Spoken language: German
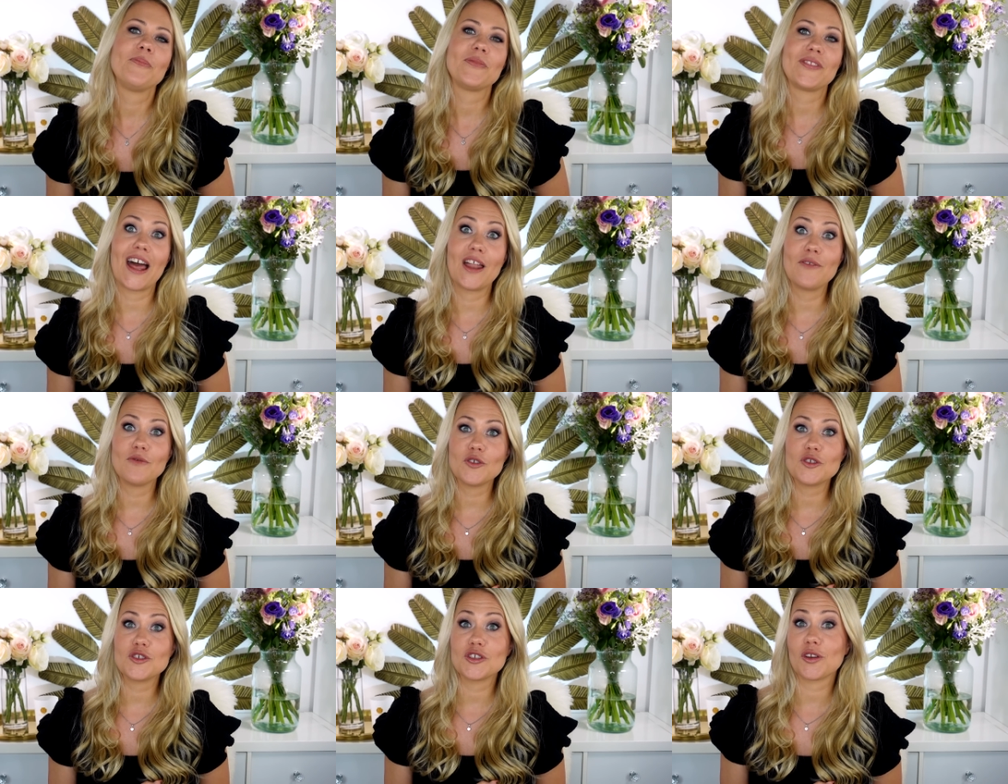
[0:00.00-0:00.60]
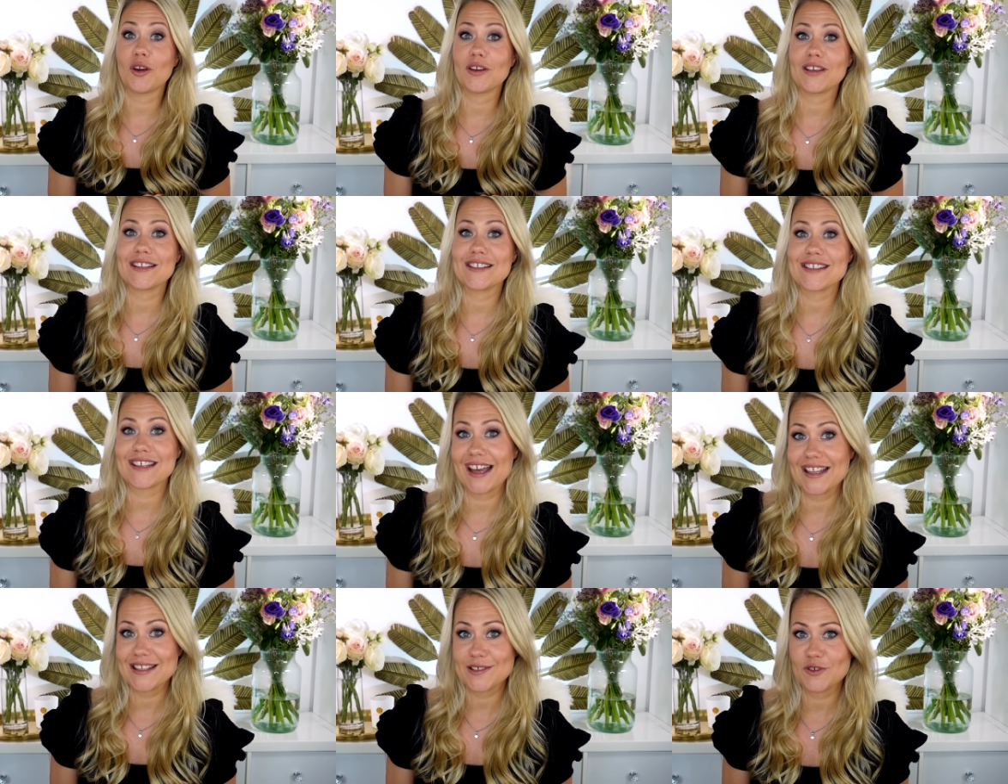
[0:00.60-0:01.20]
dann wünsche ich euch
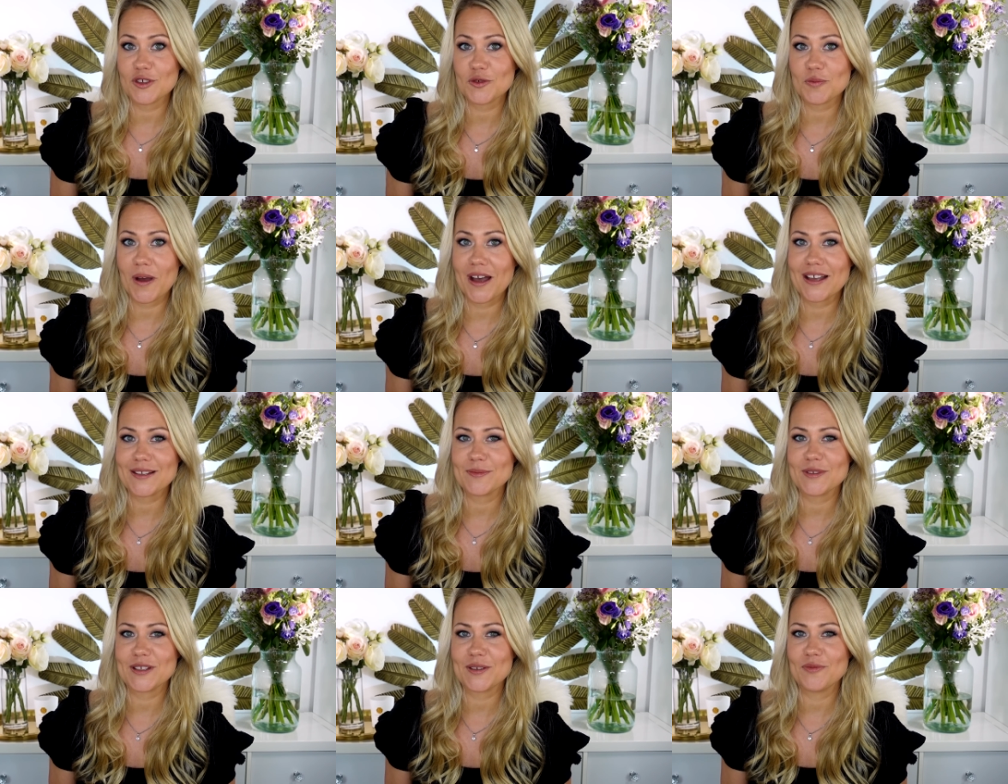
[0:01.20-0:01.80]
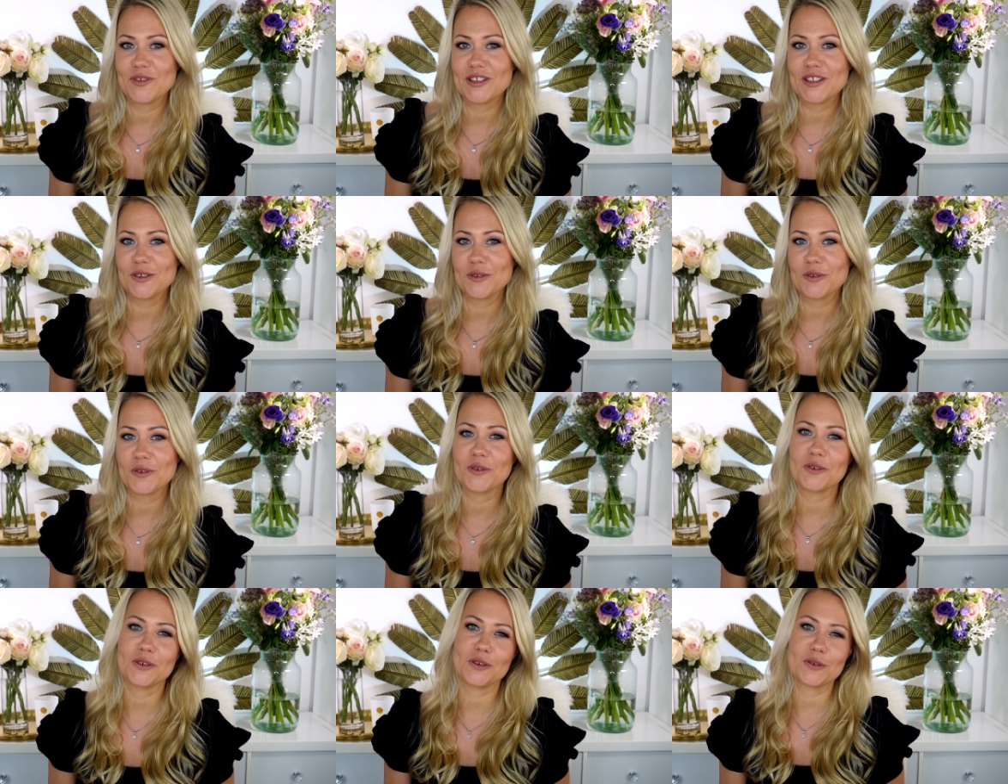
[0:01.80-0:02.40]
jetzt ganz viel Spaß mit dem
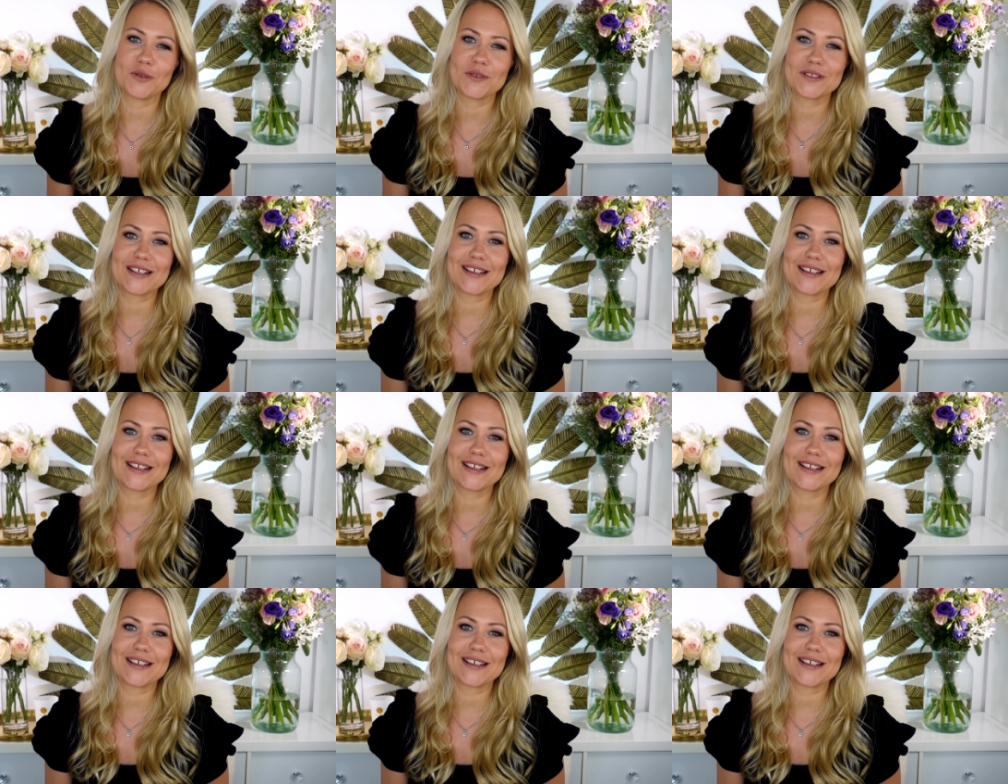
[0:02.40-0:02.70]
Video und los